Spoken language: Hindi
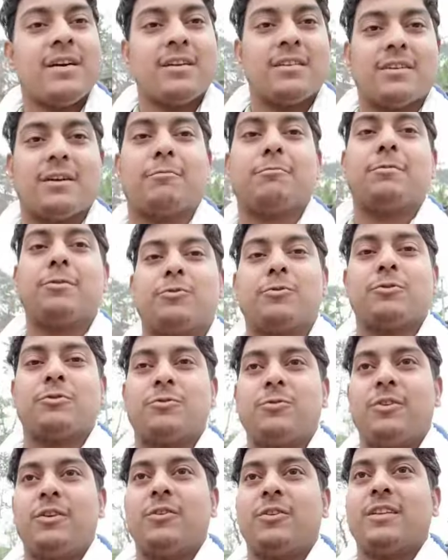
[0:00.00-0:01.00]
जब भी कोई
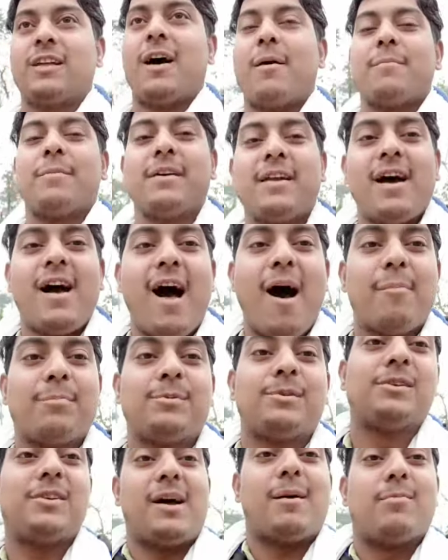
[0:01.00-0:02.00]
शूटिंग होता है मेरा आप
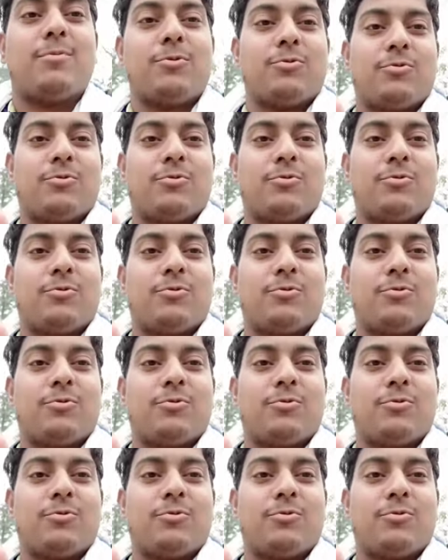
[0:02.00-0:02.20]
आप लोग